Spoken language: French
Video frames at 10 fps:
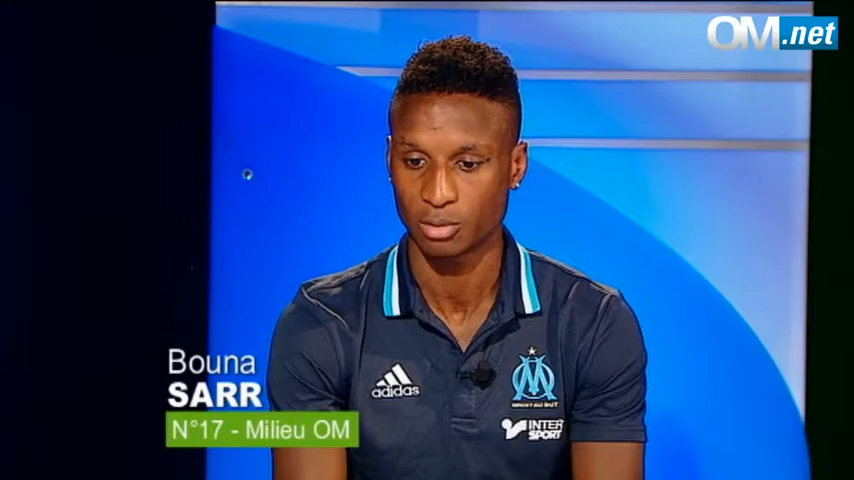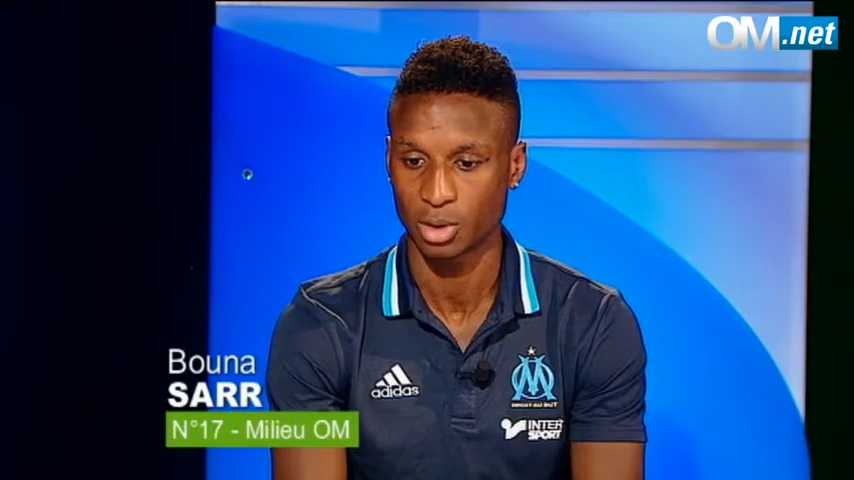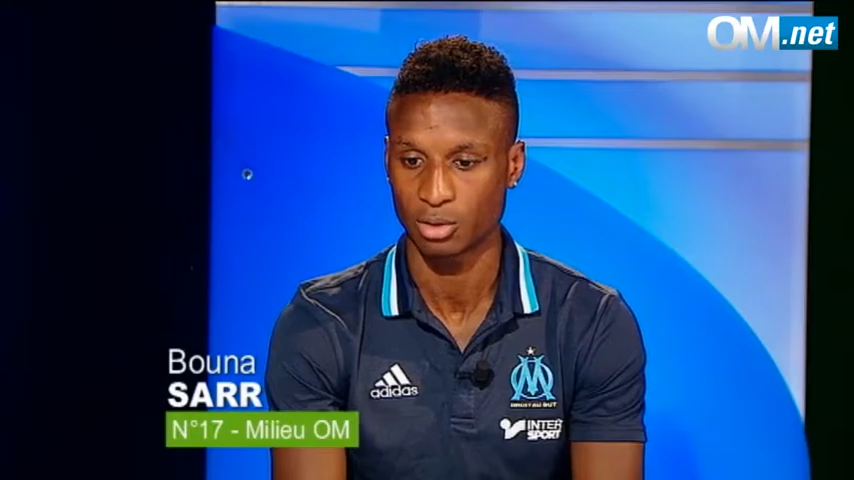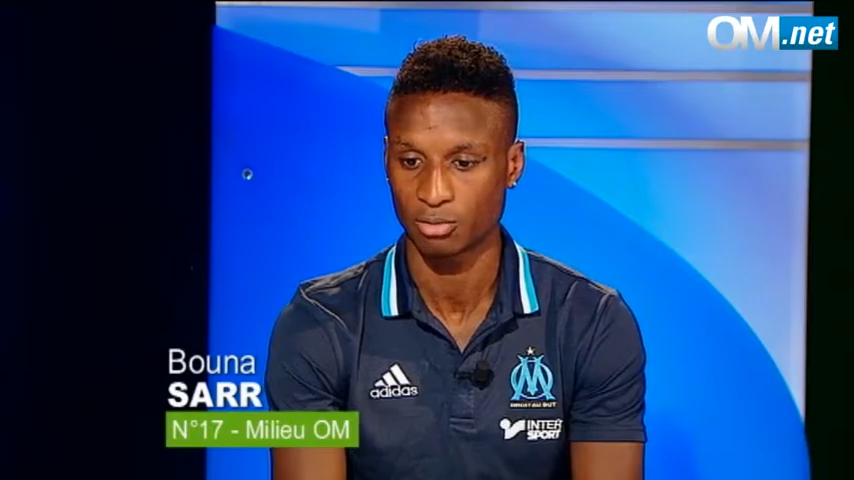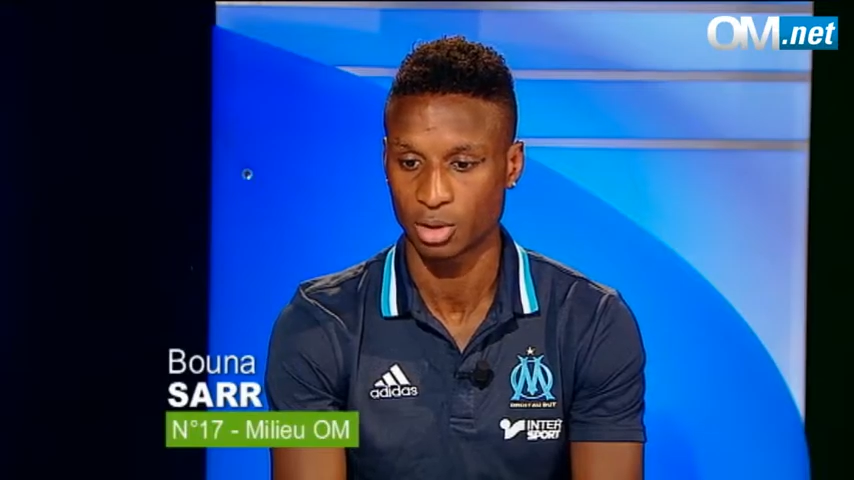
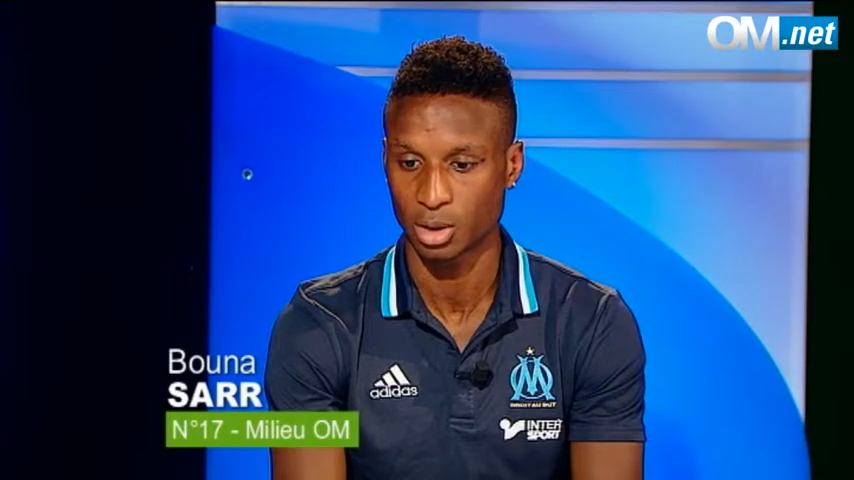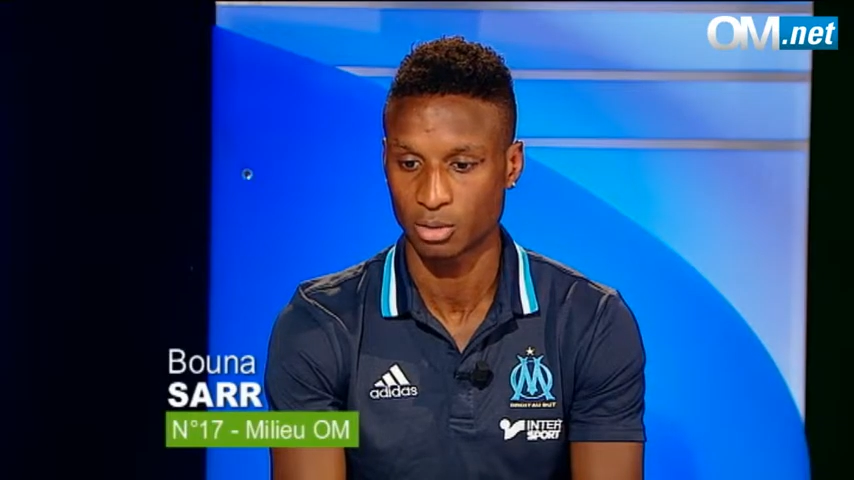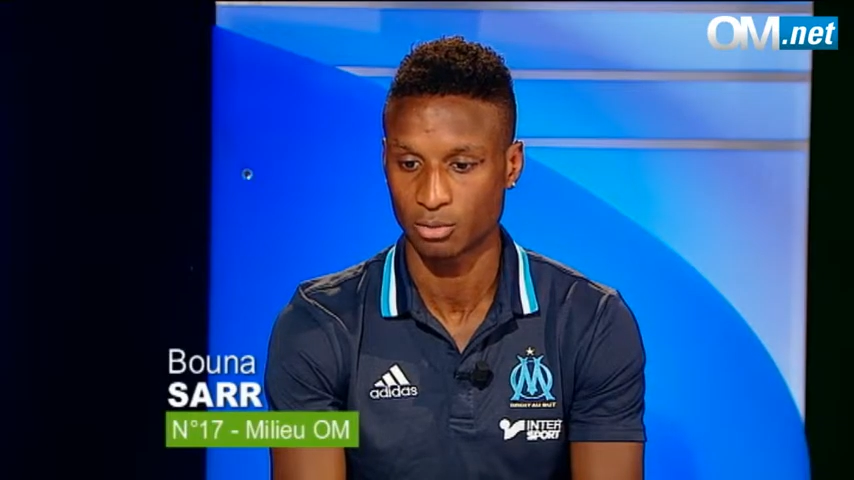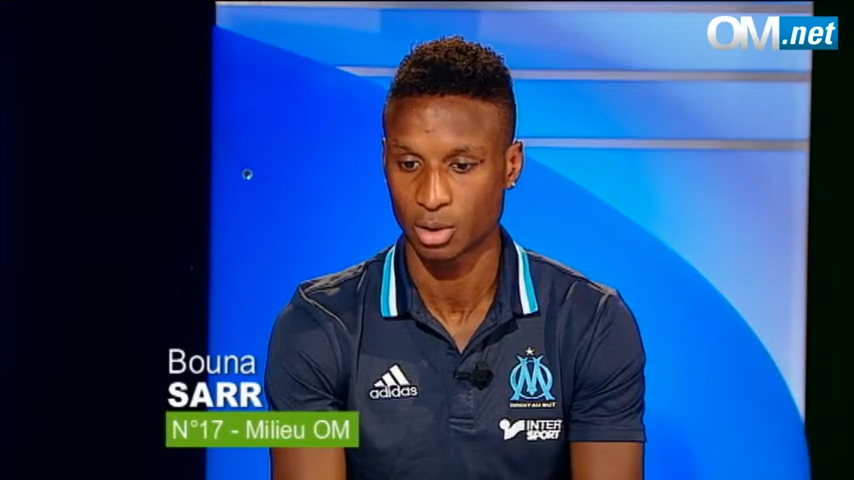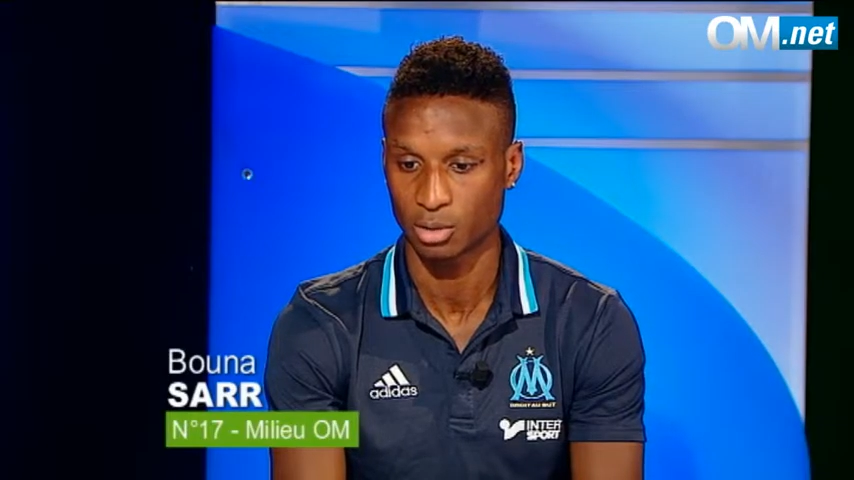Voilà, on voit,
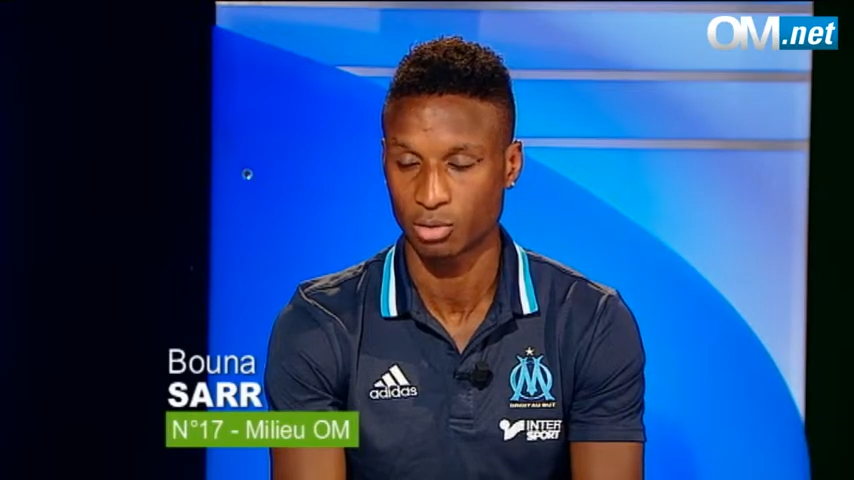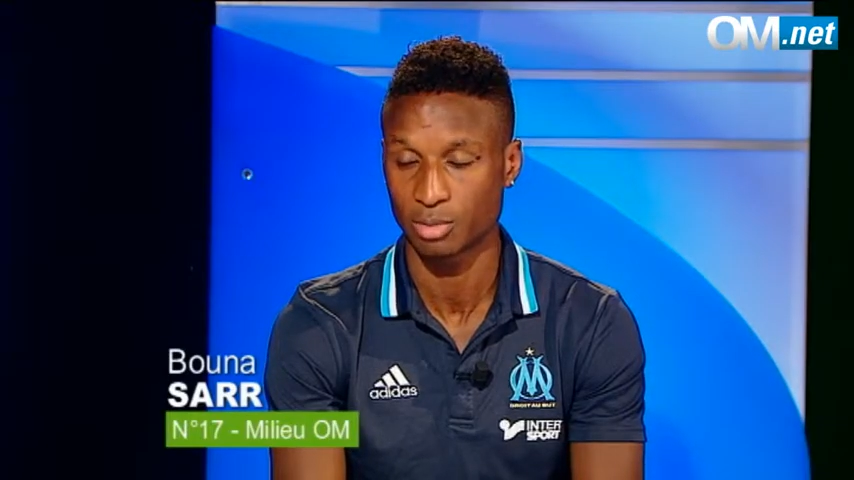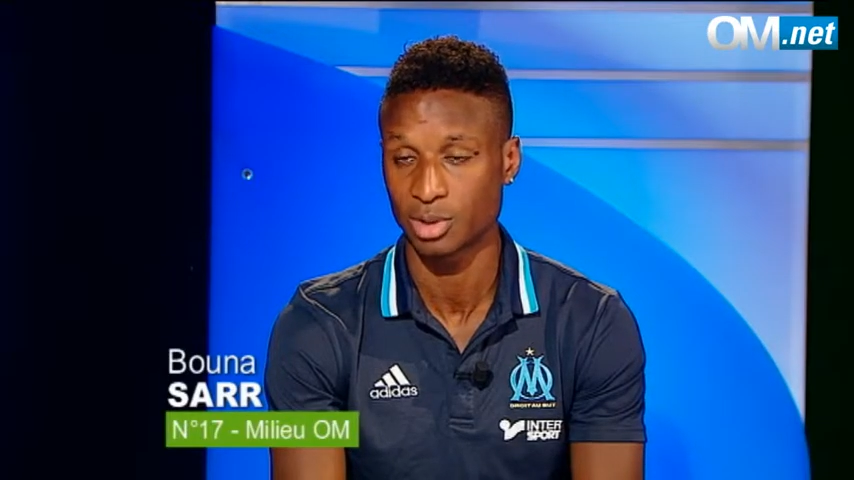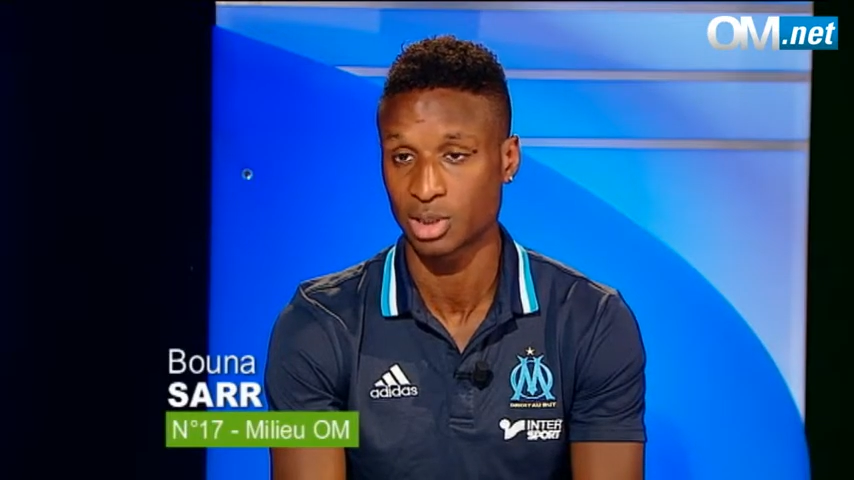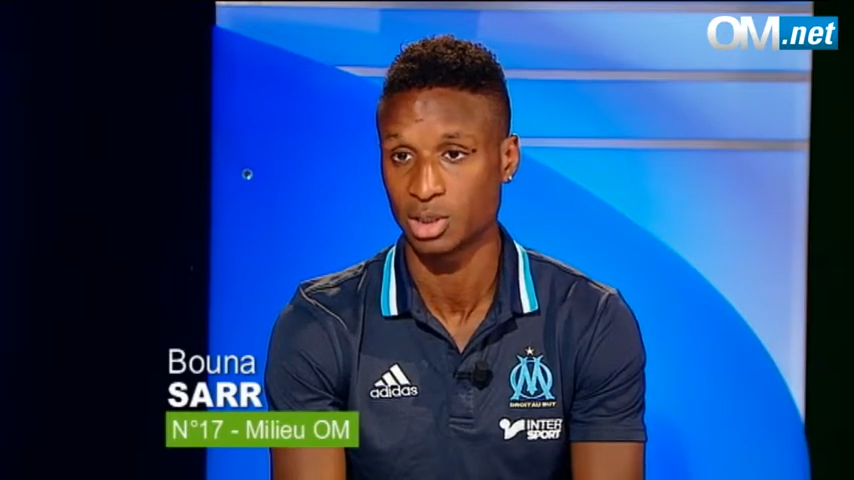on voit, on voit
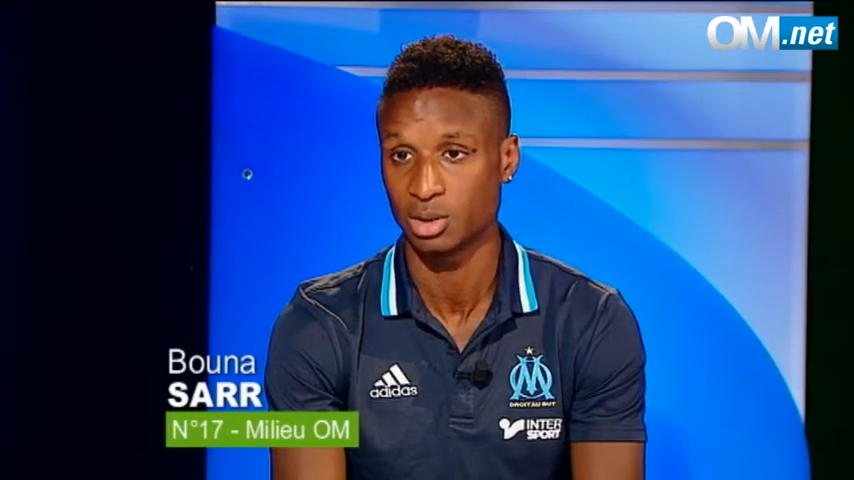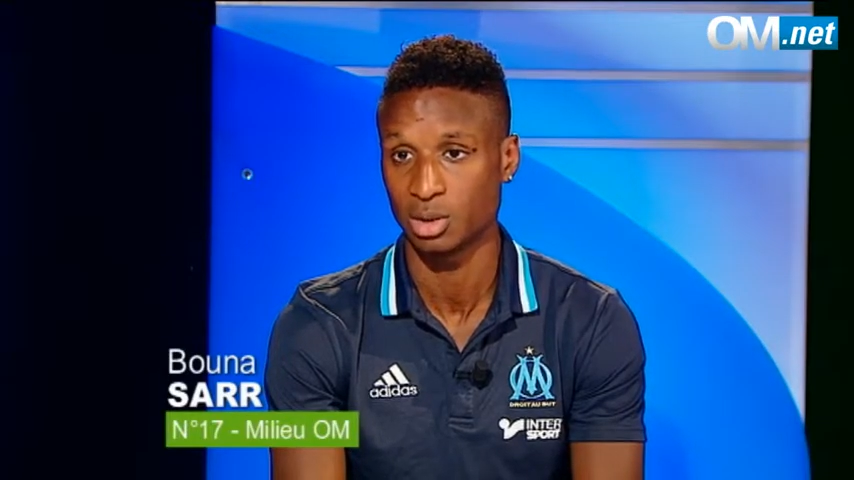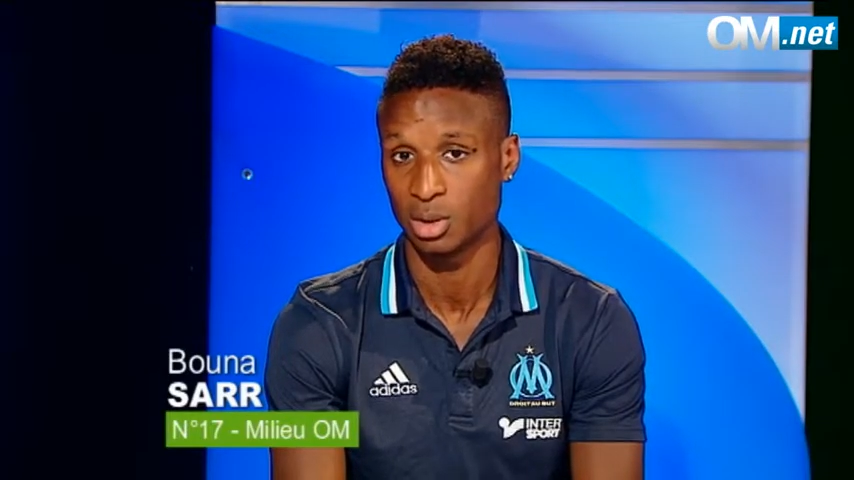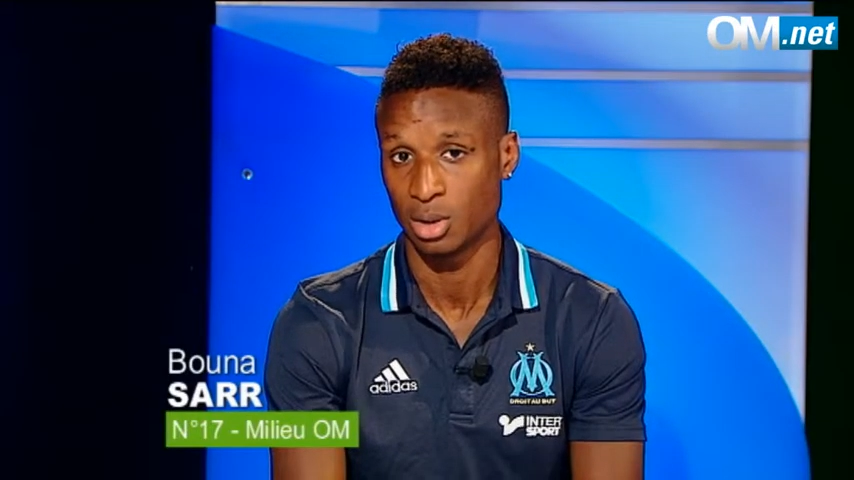bien qu'il